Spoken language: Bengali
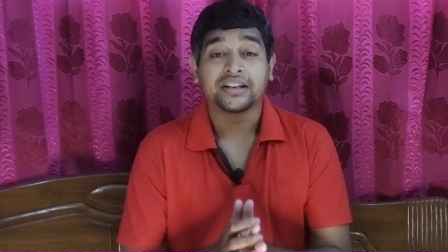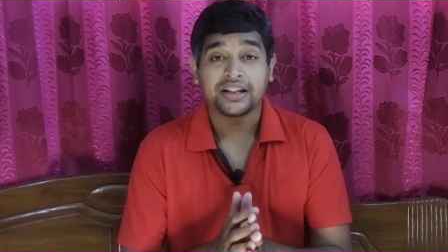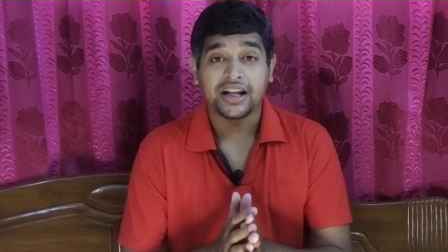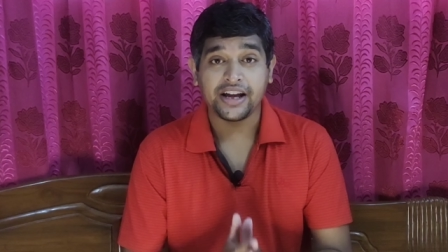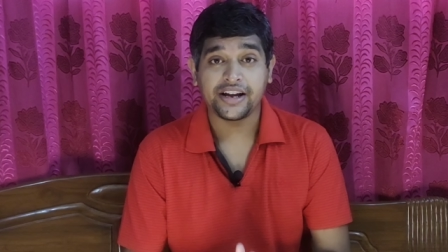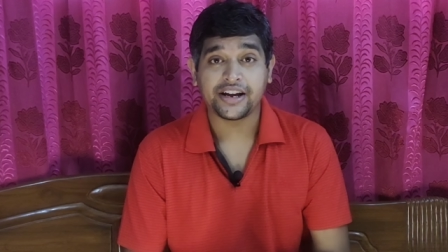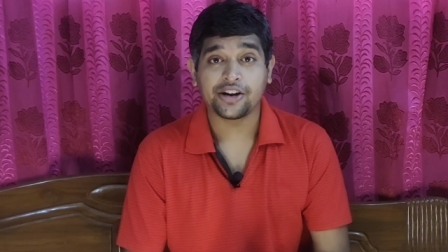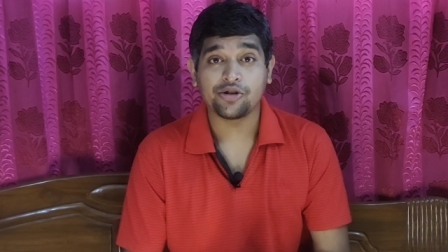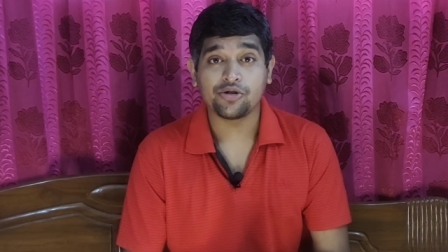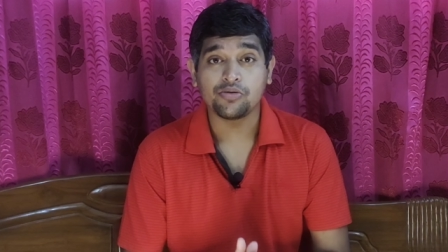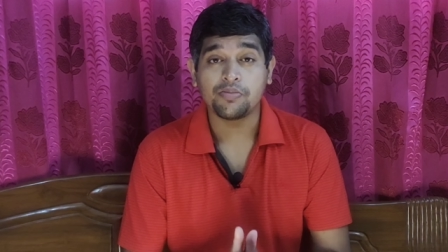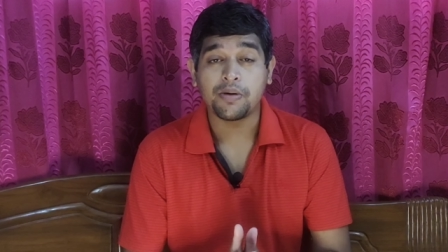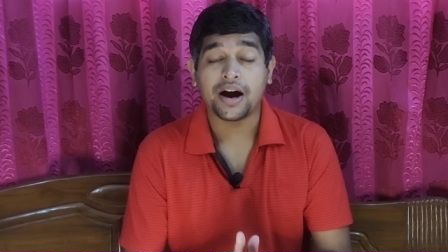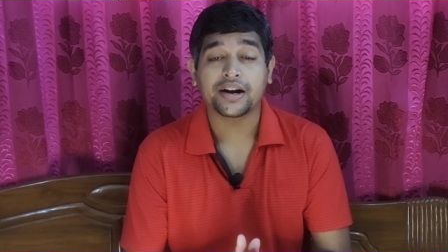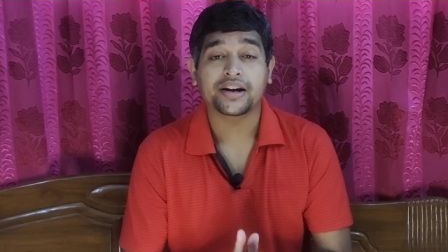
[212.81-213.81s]
সেইখানেও
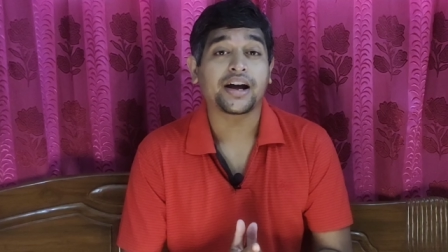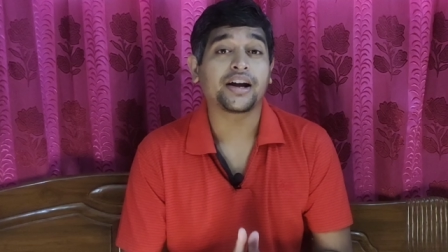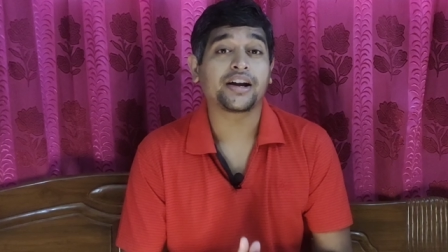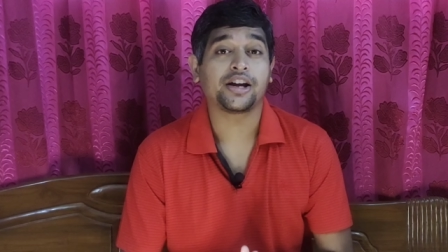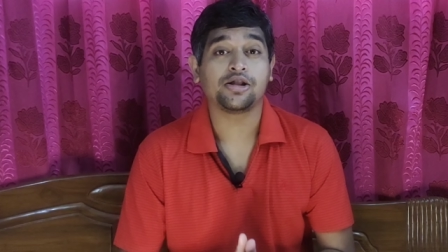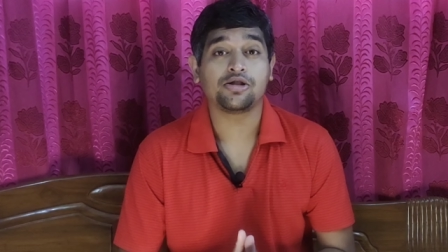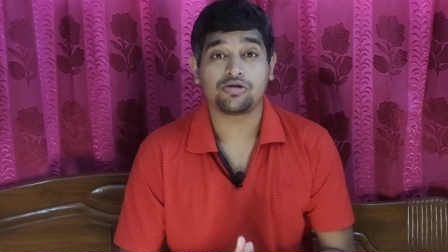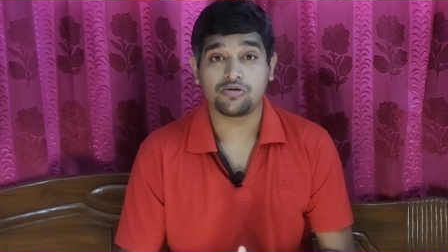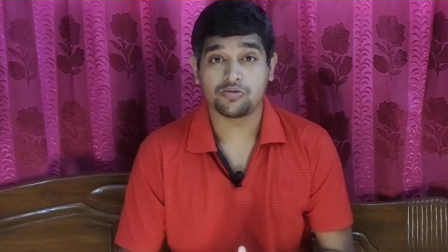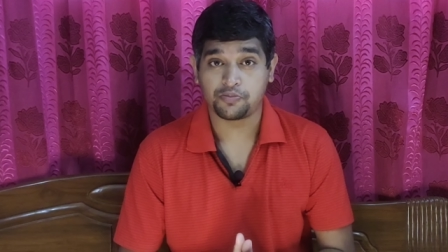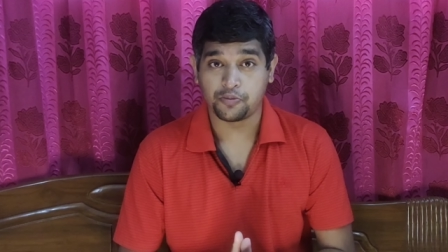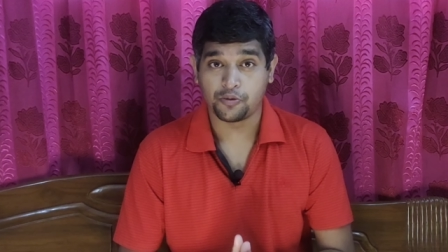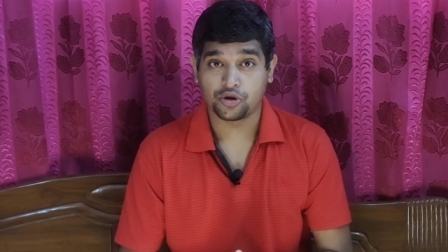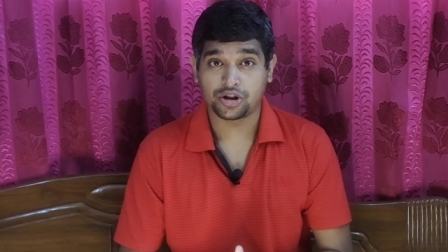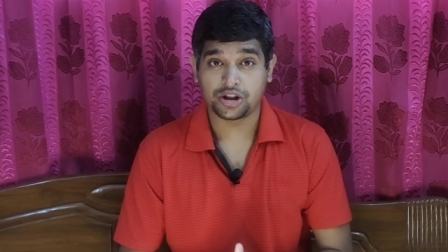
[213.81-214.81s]
ভাটা কিন্তু
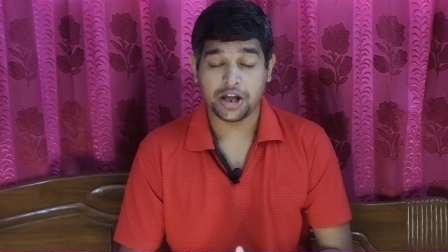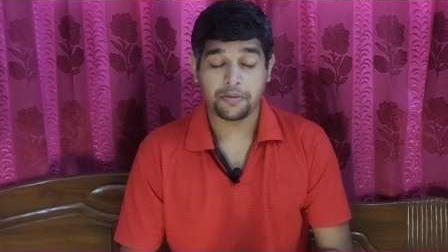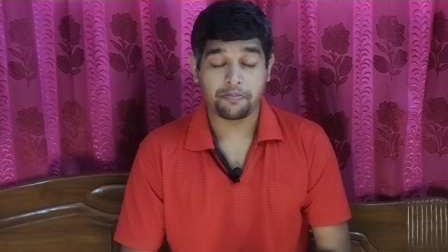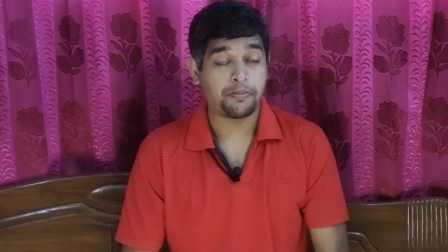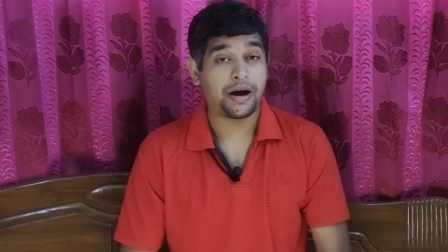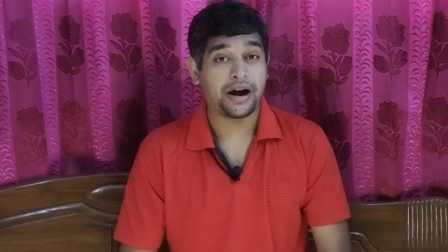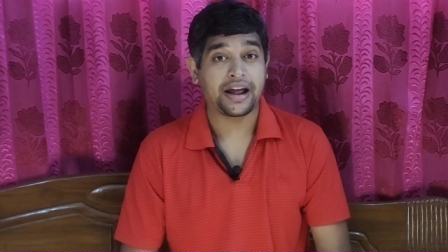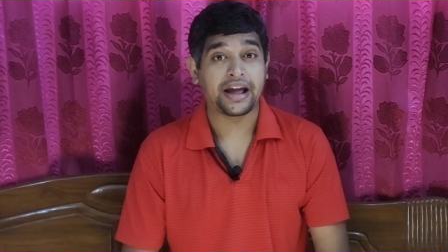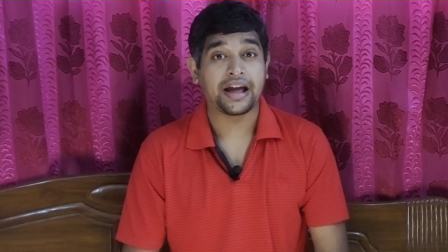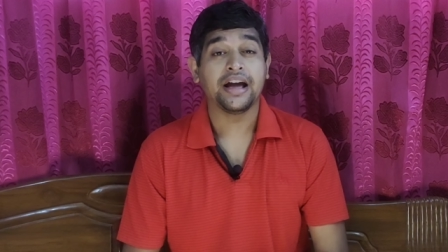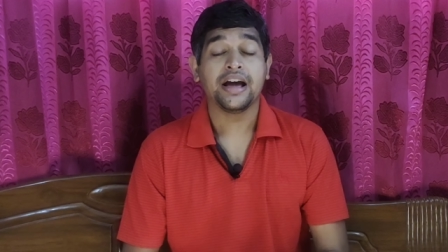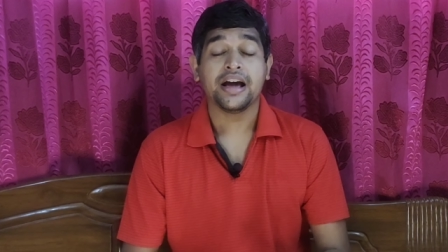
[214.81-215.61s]
পড়তে পারে